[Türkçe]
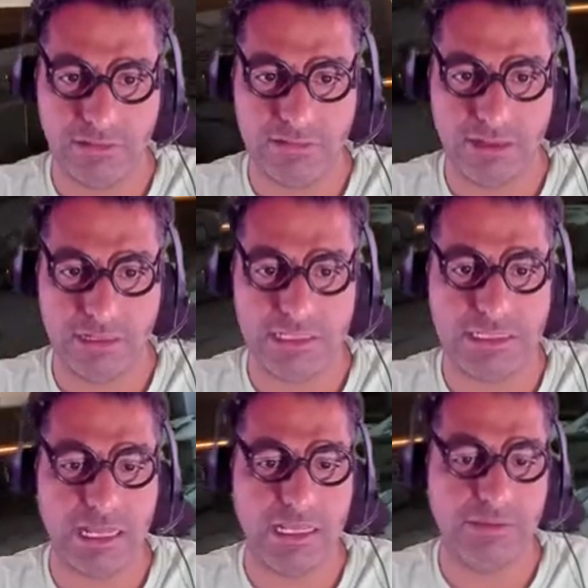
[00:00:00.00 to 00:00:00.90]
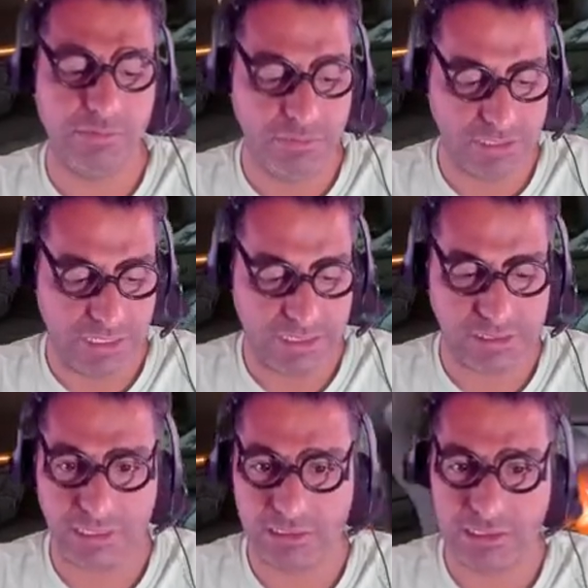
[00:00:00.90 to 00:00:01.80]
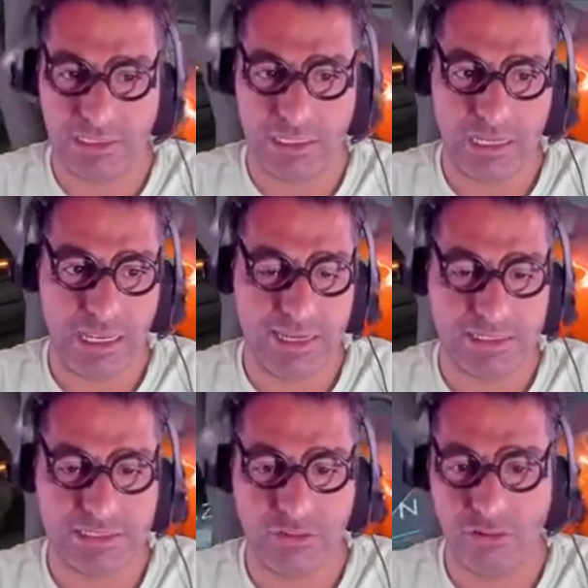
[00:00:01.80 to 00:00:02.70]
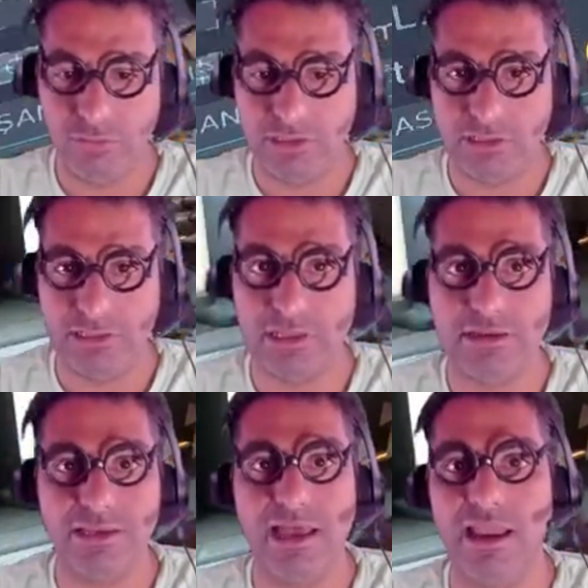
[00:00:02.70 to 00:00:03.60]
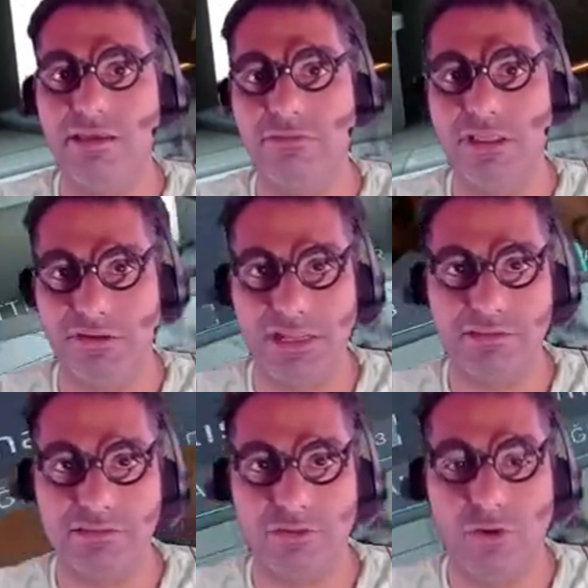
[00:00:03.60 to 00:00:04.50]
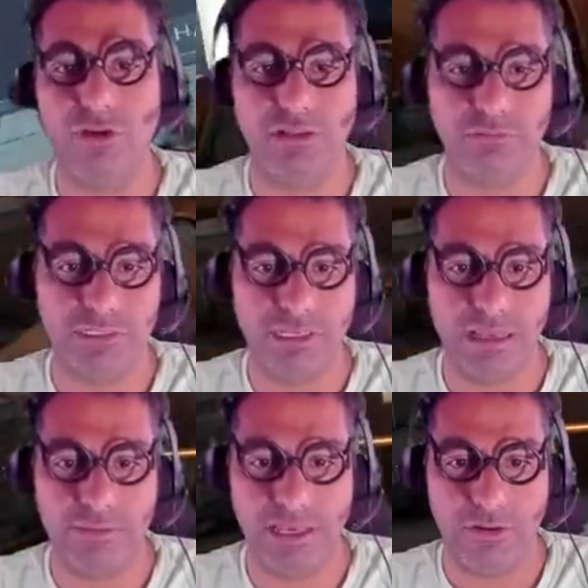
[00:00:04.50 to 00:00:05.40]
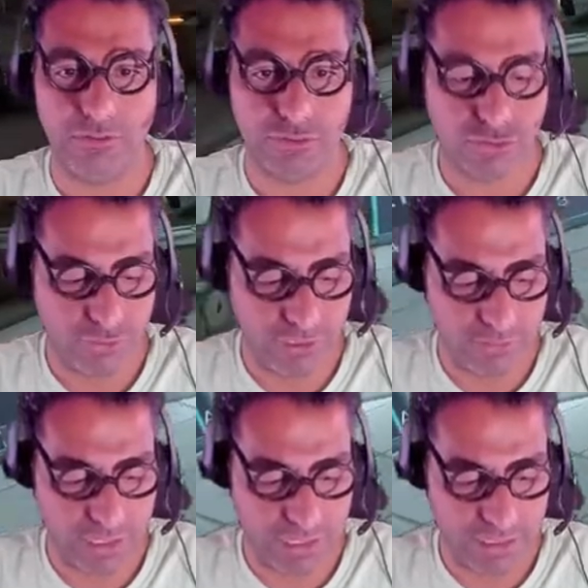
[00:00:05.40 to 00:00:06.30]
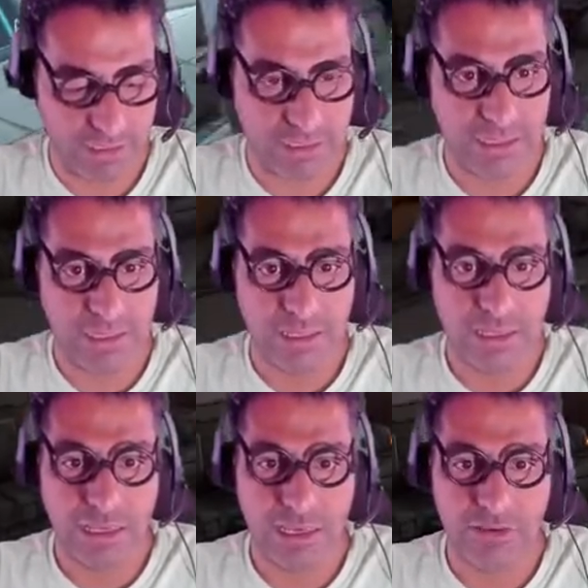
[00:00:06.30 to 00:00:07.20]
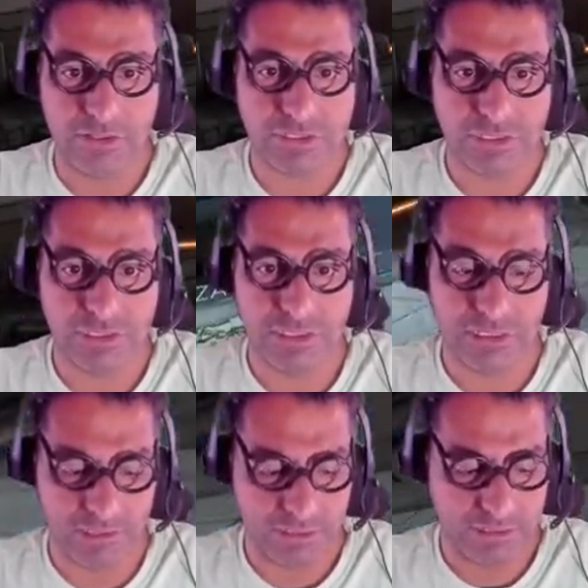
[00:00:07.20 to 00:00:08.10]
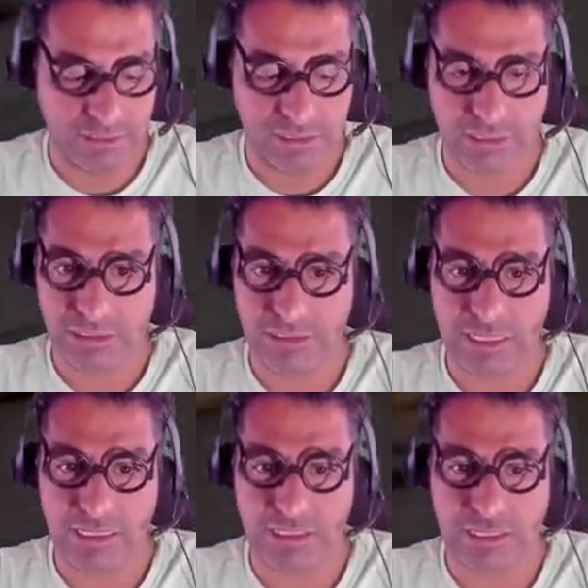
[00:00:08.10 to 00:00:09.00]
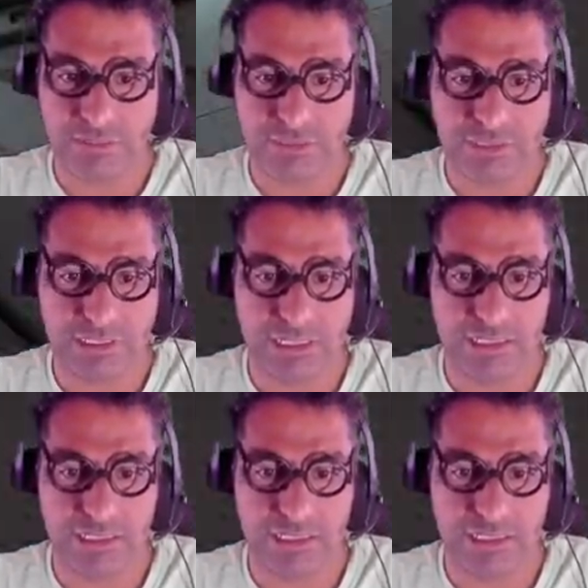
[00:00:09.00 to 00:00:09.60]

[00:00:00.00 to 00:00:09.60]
ana silahı gibi bir şey ejder. Ejder olmadan da yani Valorant oynanmaz abi ya. Onu söyleyeyim yani. Evet şimdi deneyeceğimiz silah